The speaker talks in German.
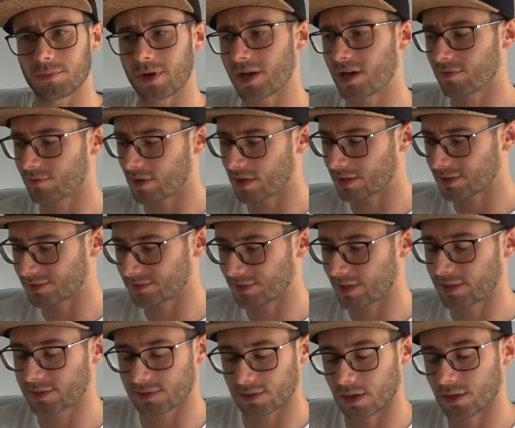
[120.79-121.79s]
meiner Waage
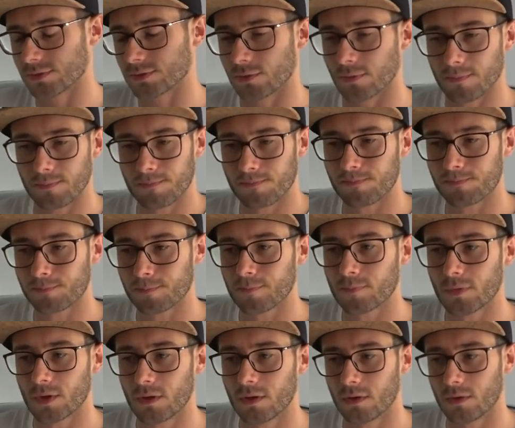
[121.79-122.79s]
6, also
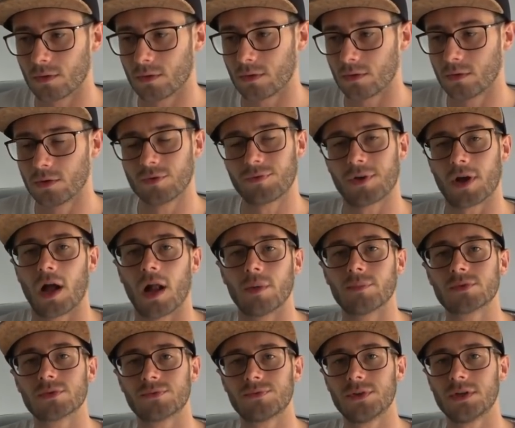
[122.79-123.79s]
ungefähr halb
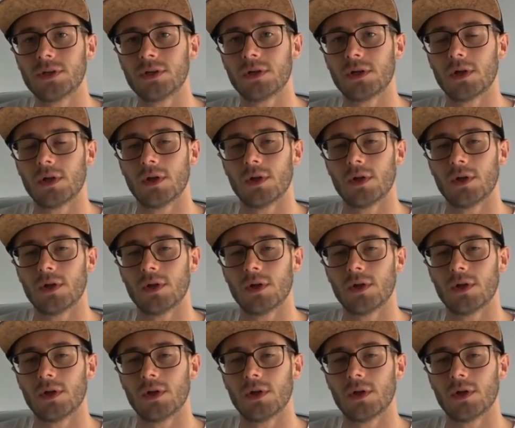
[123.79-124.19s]
so viel.